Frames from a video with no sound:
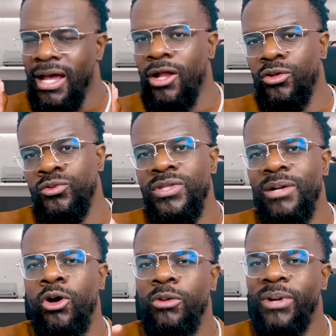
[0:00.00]
Alors tout
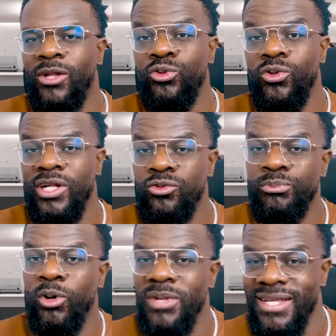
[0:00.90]
d'abord, parlons de la toute
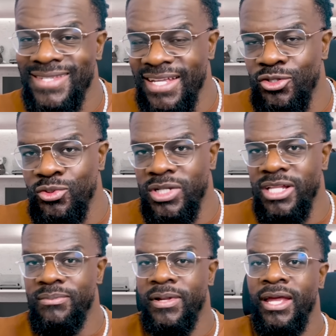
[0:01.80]
première scène du
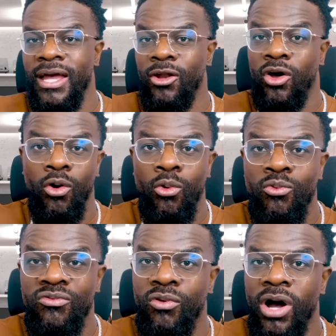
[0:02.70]
clip. Alors,
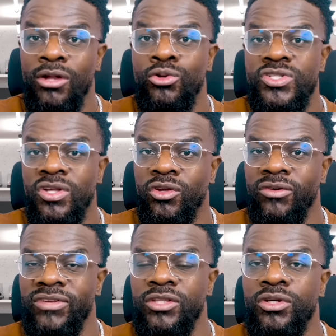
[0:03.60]
on voit le centre-ville de